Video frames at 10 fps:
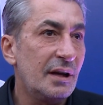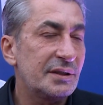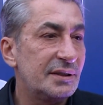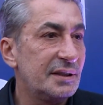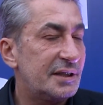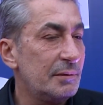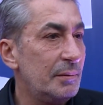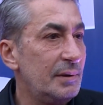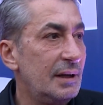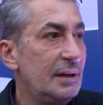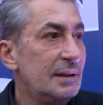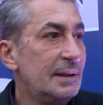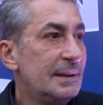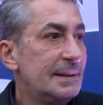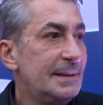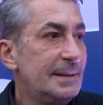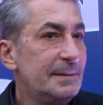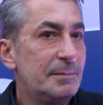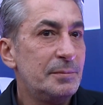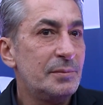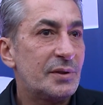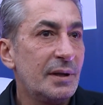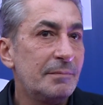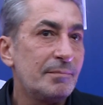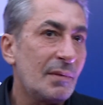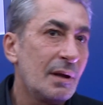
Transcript: rahatsızlık sebebiyle e, işte